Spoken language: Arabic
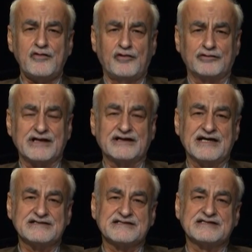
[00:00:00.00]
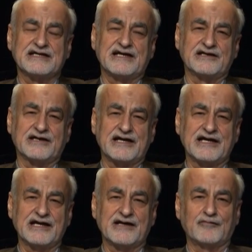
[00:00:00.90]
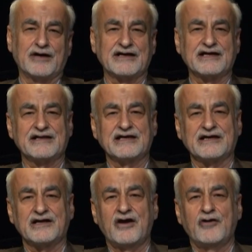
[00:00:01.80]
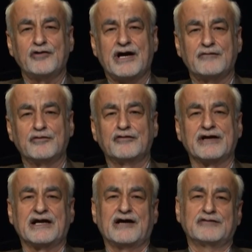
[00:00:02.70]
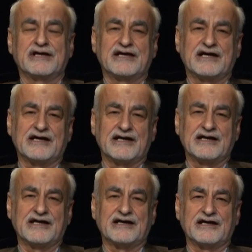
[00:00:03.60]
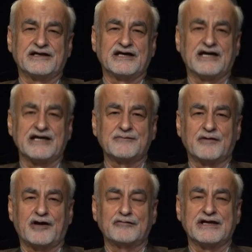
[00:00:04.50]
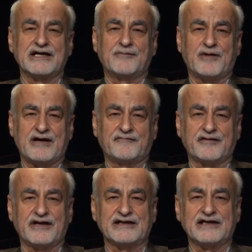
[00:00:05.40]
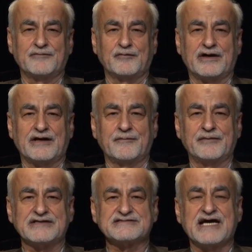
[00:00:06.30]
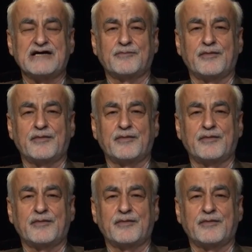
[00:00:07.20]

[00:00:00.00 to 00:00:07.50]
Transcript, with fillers: عطلة رأس السنة الإيرانية والكثير يحاولون العودة إلى إلى ديارهم والعودة إلى محافظاتهم ومن الصعب